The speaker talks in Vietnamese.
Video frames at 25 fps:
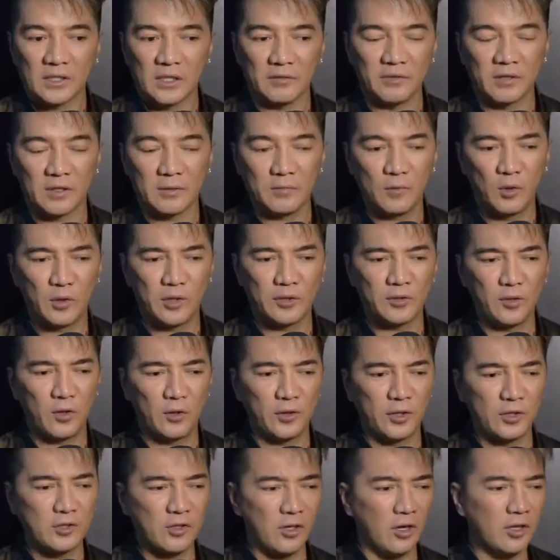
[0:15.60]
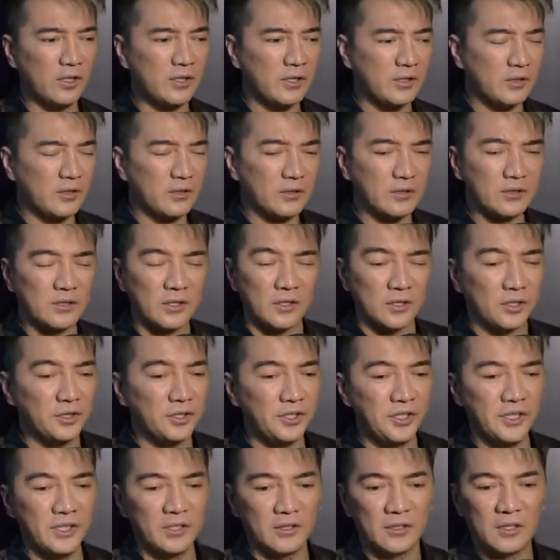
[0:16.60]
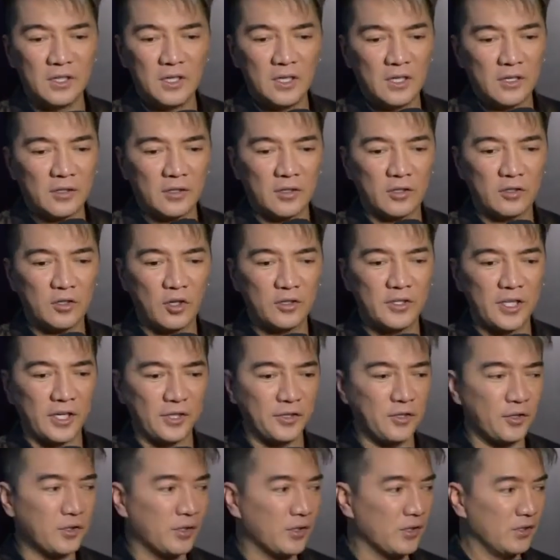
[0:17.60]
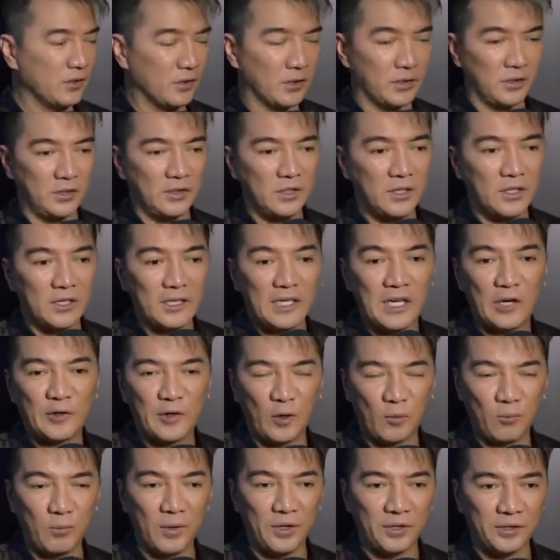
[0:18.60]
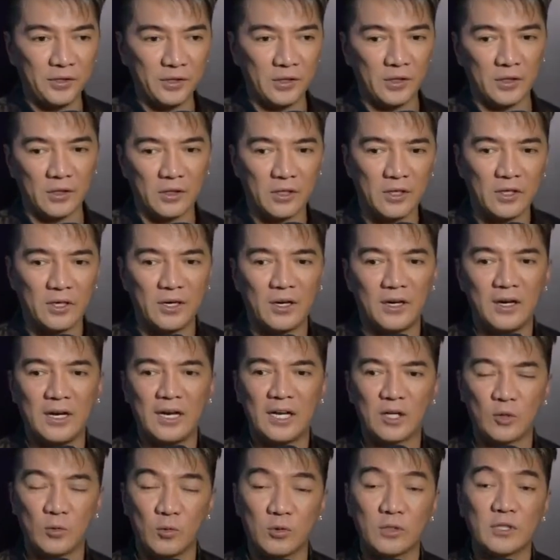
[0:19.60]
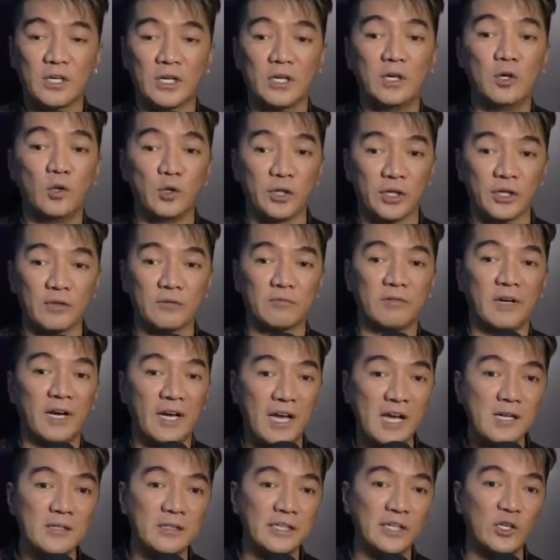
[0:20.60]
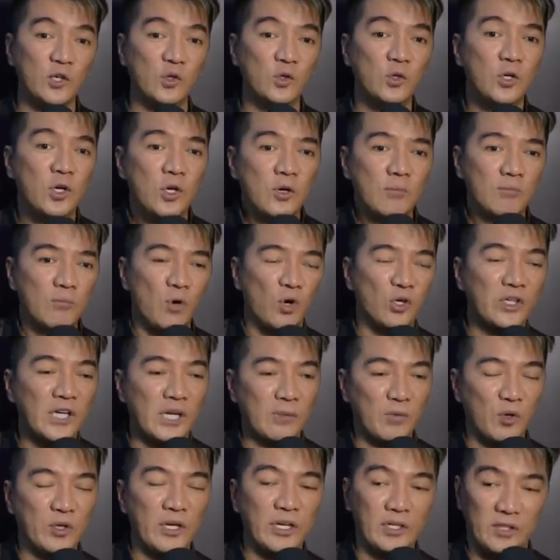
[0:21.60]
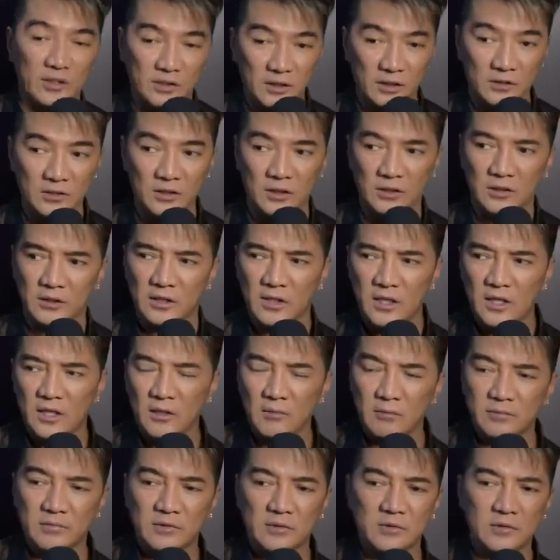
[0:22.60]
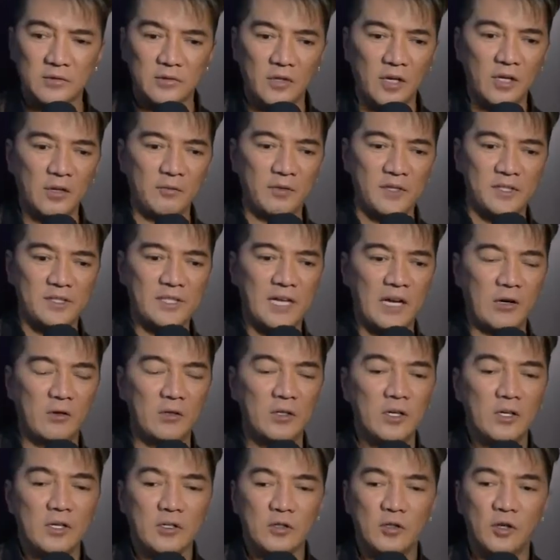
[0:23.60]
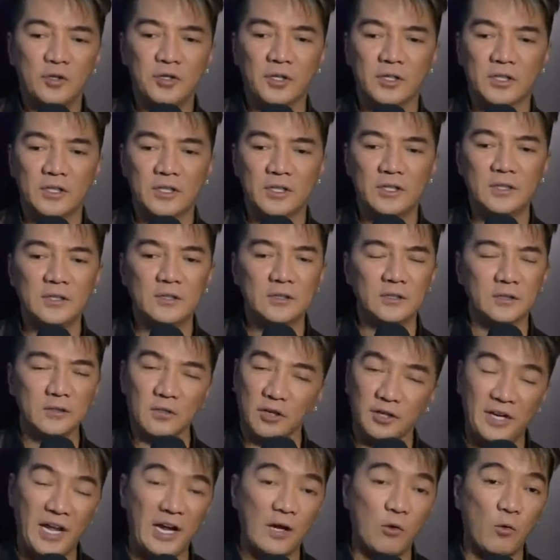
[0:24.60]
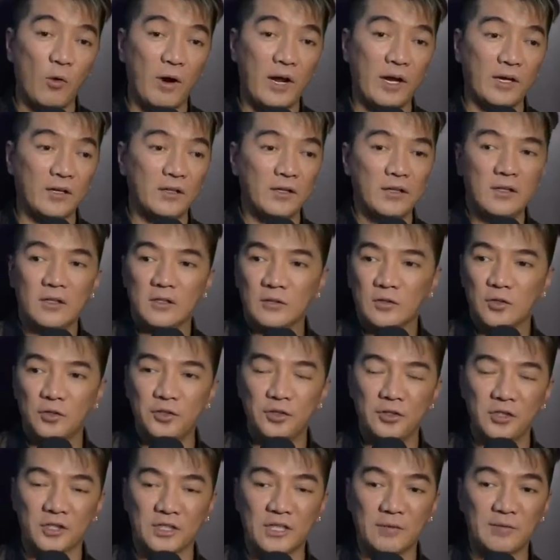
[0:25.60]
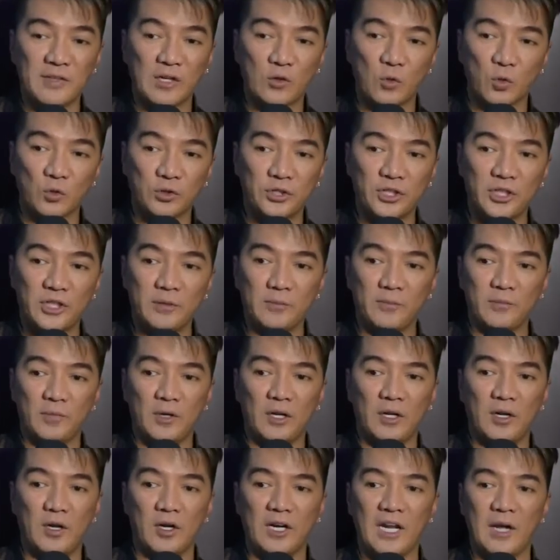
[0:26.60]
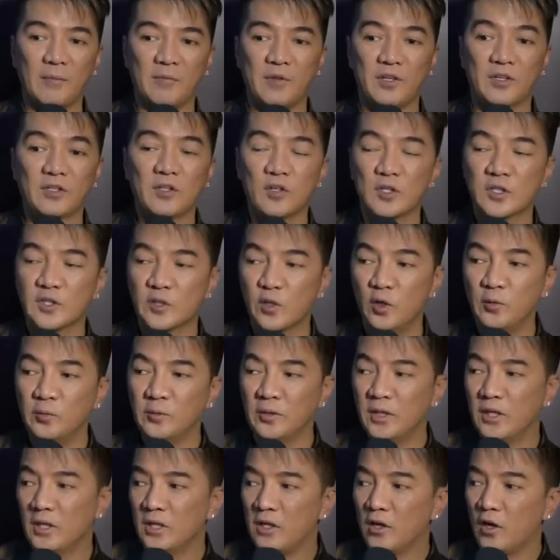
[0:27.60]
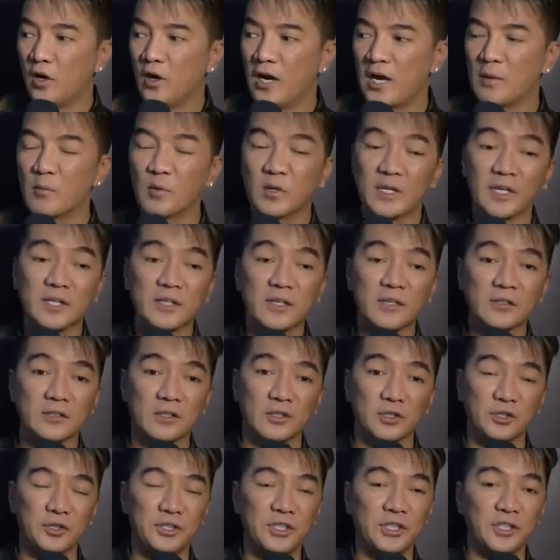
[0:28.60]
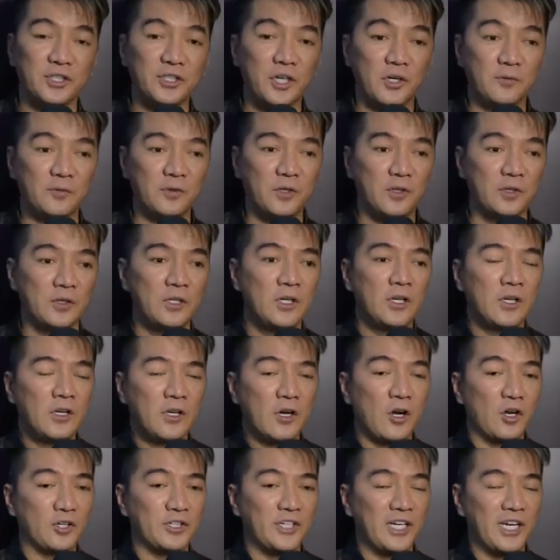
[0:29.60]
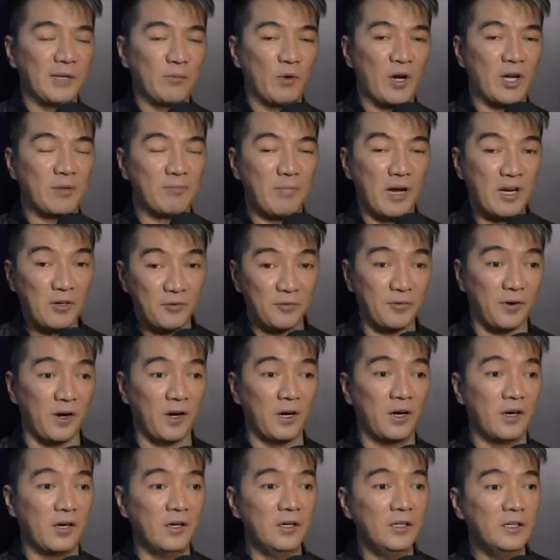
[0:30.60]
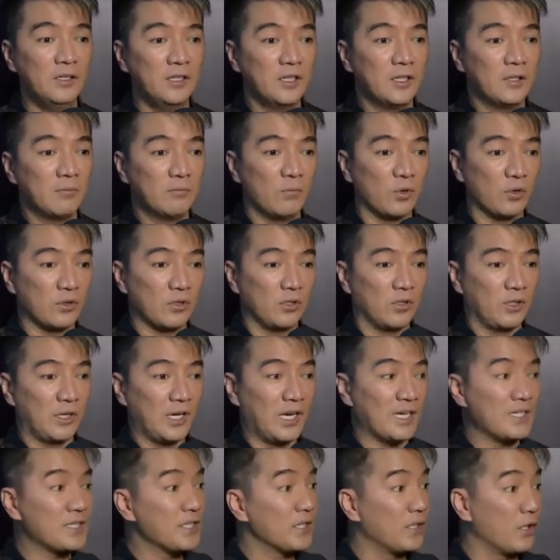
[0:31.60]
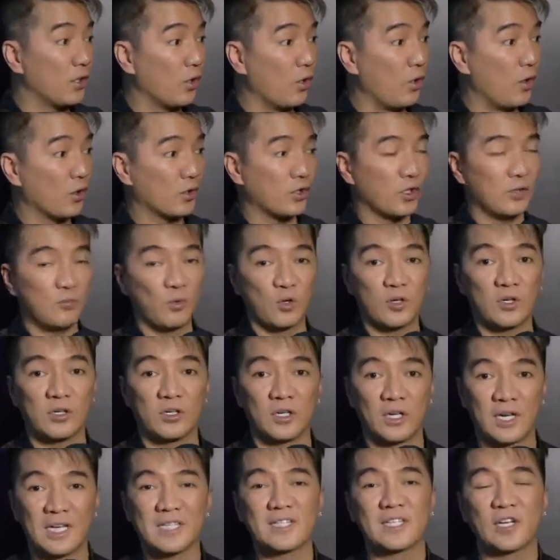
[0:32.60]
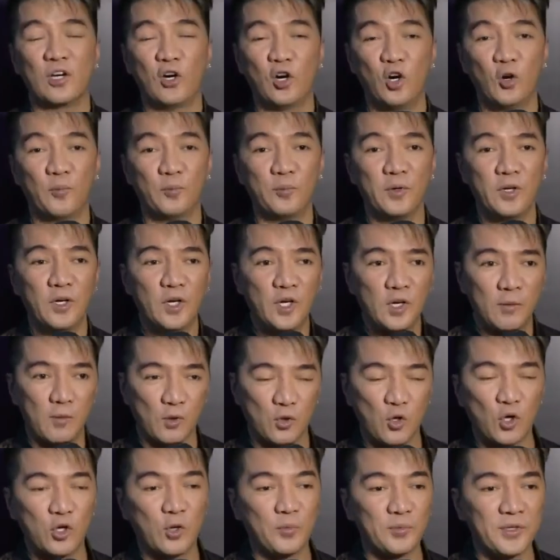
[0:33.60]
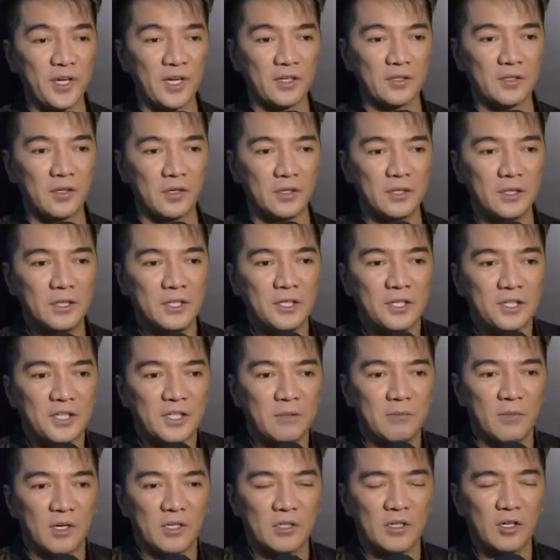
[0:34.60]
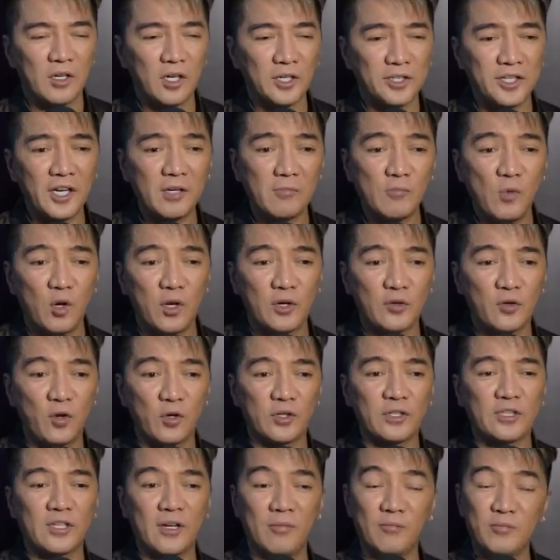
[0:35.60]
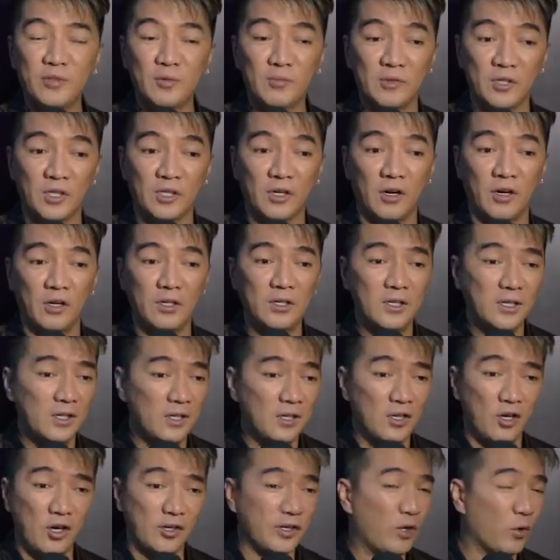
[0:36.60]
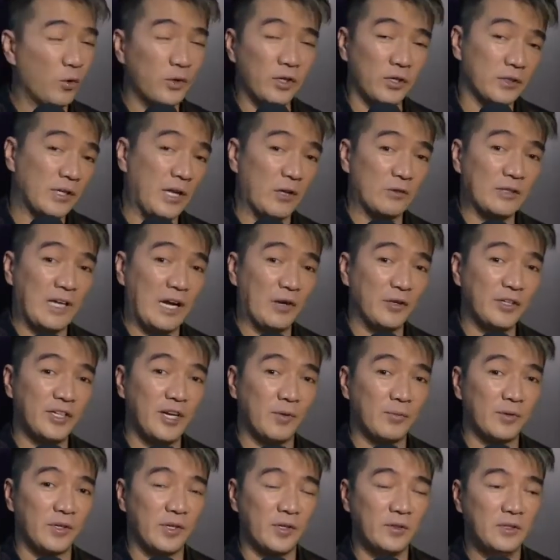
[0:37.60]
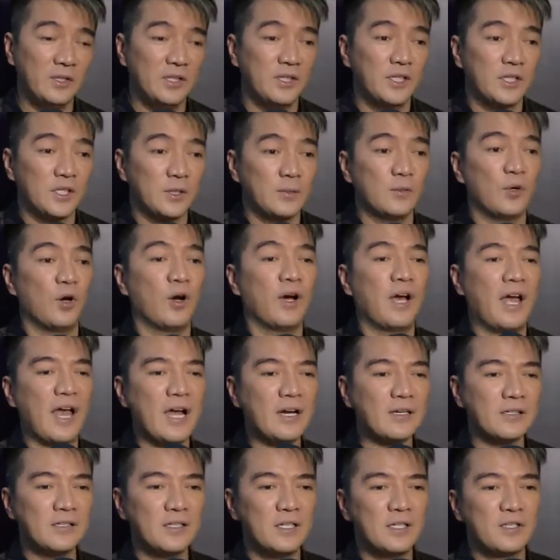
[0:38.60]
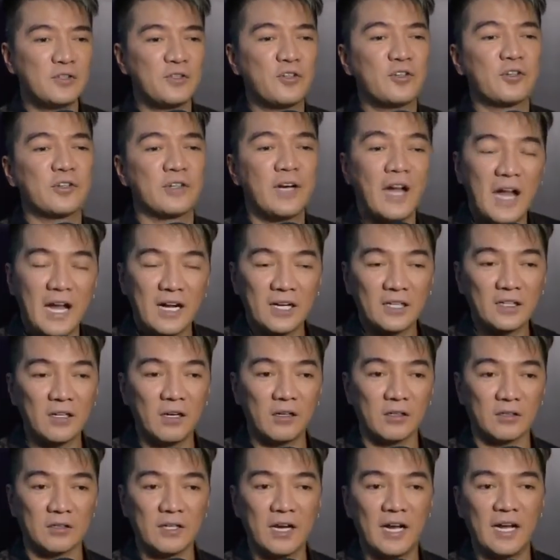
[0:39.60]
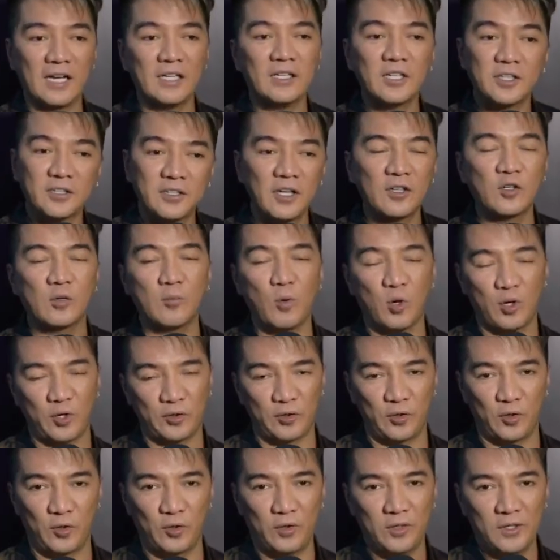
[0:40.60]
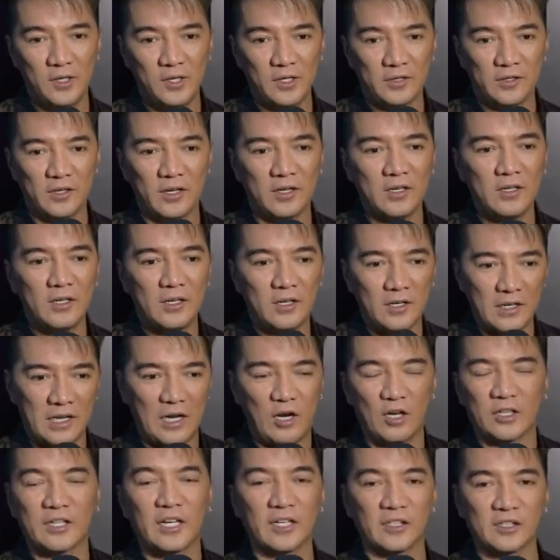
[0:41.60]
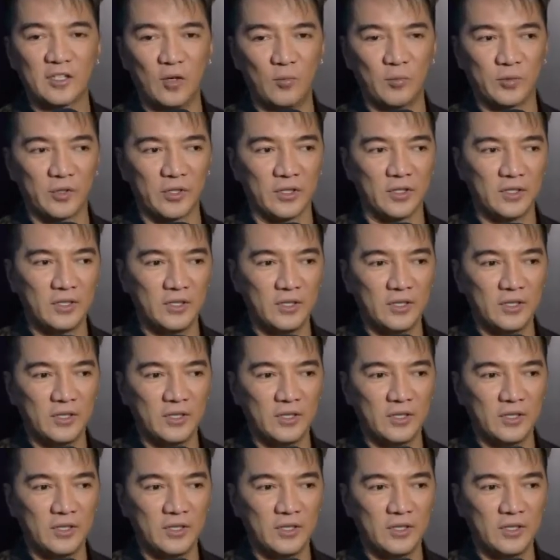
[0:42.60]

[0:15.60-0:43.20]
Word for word: tại vì bolero nó có tự nhiên nó có dành cho những người lao động bình thường ai cũng có thể luyện và hát theo mỗi ngày mỗi ngày từ từ từ đó là vì sao có những cái người đăng quang có những người tham gia cuộc thi mà họ làm những con sốt họ hát một cách rất tự nhiên chân phương họ chỉ là một anh bán phở một người lái xích lô thôi một người lái xe ôm một cô công nhân thôi nhưng mà có cái chất bolero thấm trong người họ họ đâu có được đào tạo đi học nào đó nhưng họ hát nó ra cái thần thái cái chất bolero đó, là họ thành công rồi